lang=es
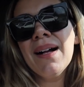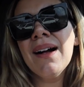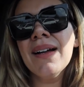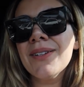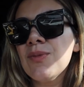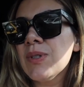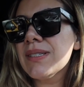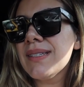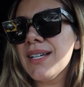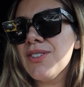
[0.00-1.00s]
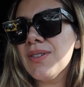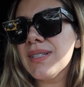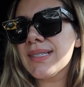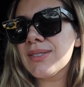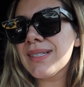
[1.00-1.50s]
Ay, cómo extraño
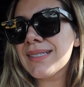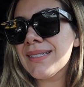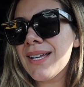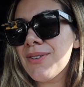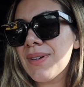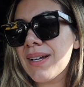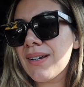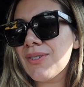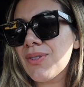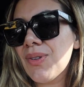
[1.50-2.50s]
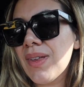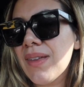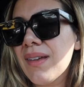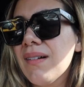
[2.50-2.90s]
eso, sí extraño, El otro día dije,